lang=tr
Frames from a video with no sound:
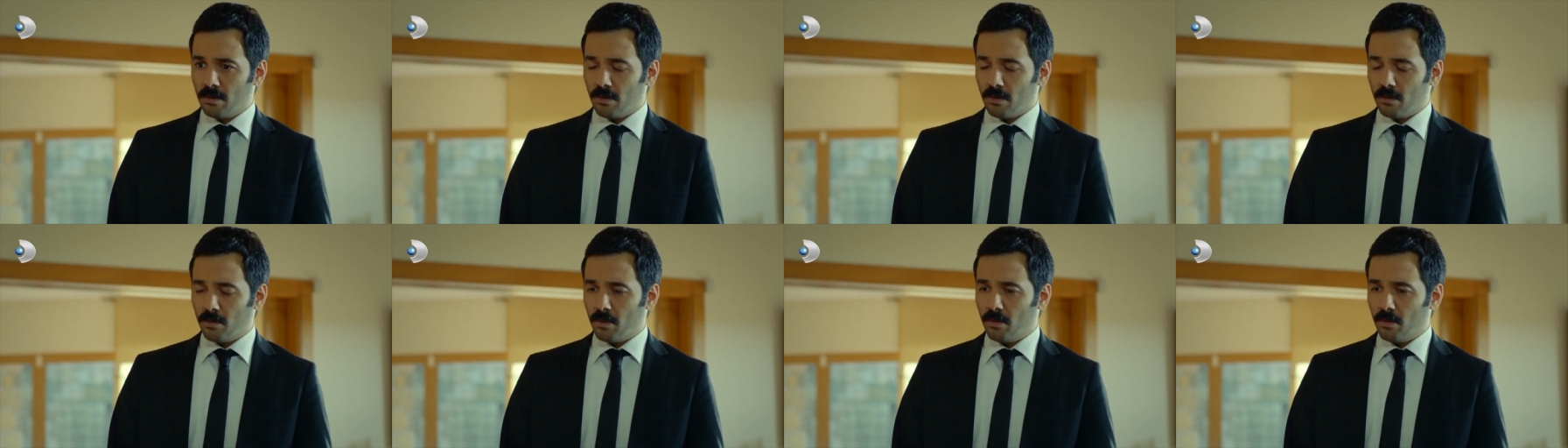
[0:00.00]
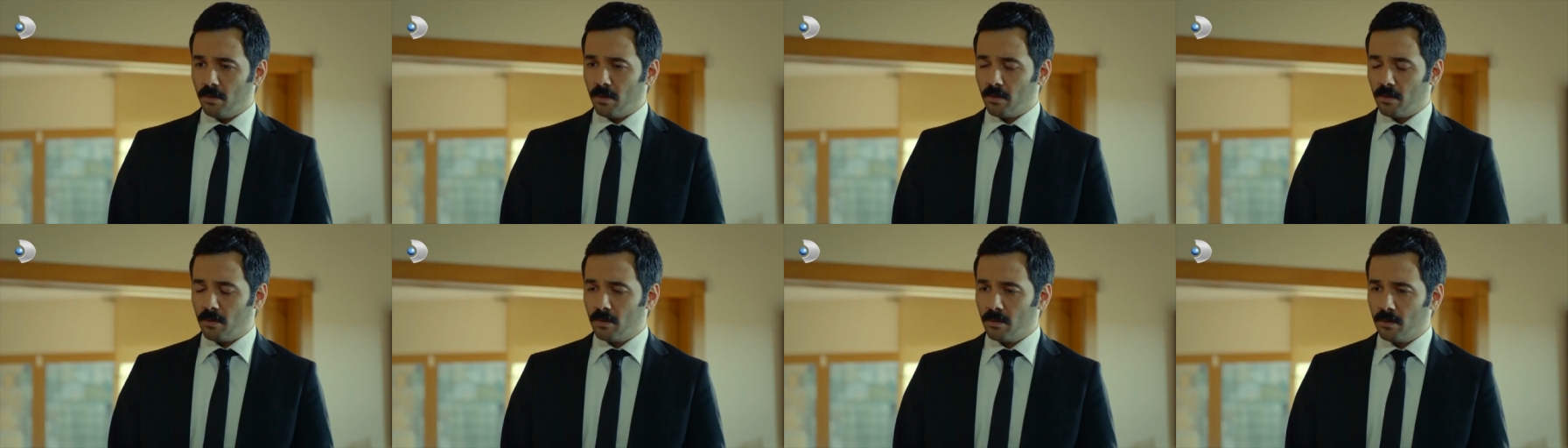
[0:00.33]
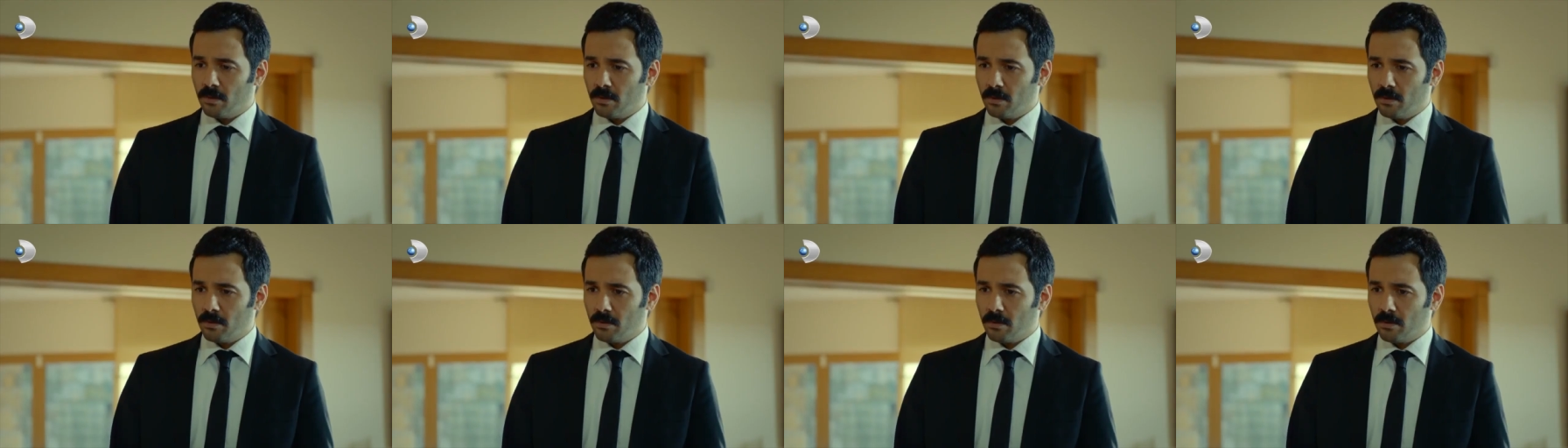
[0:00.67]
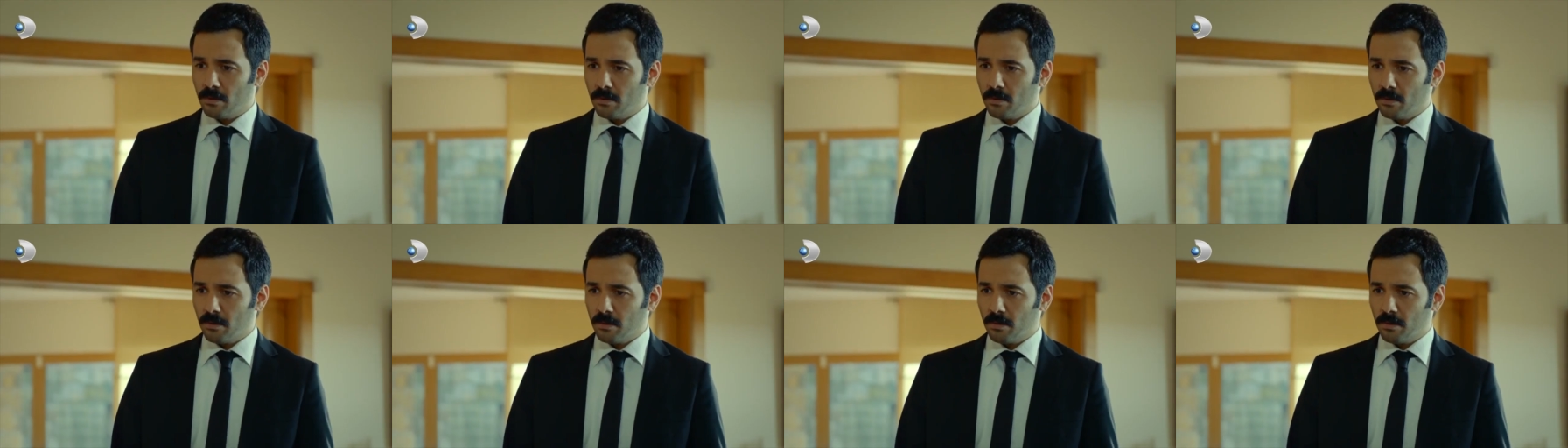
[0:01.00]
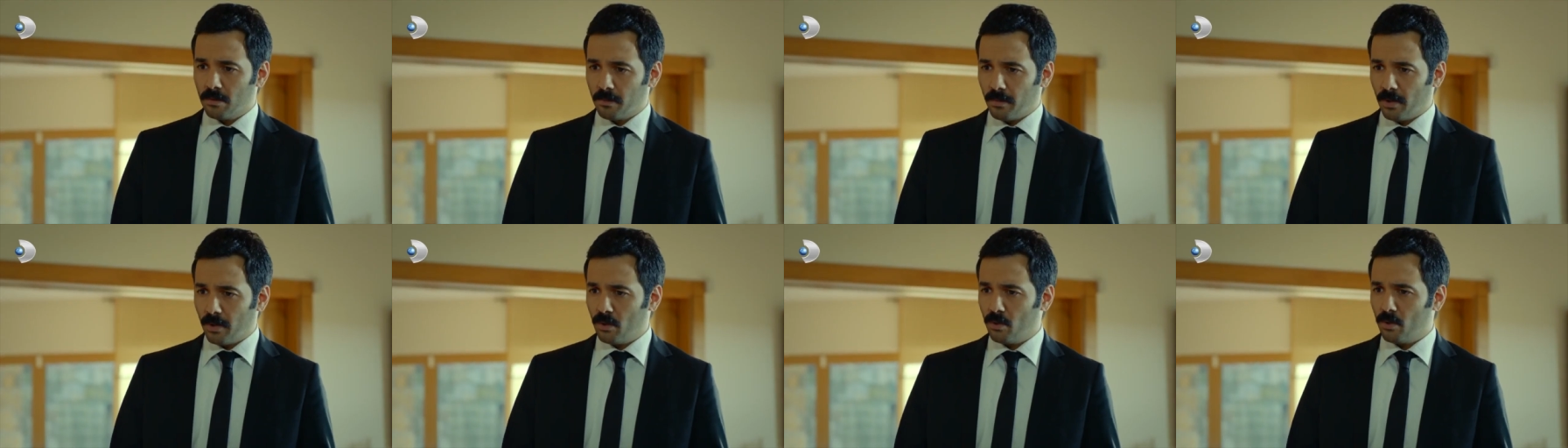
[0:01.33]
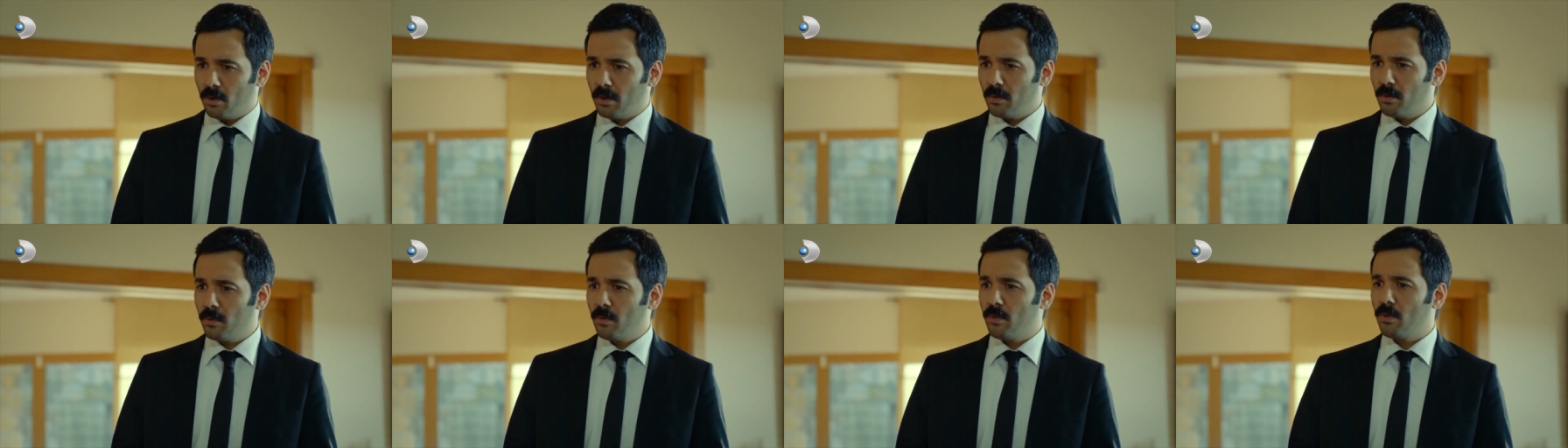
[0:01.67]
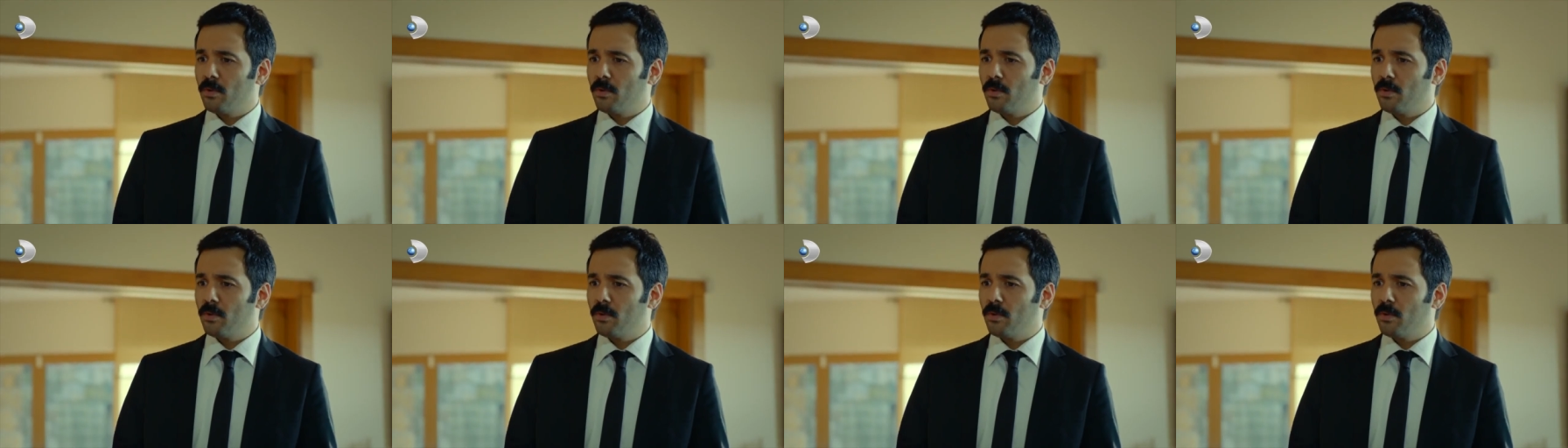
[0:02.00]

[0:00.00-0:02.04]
Yapalım abi. Ben Noel Baba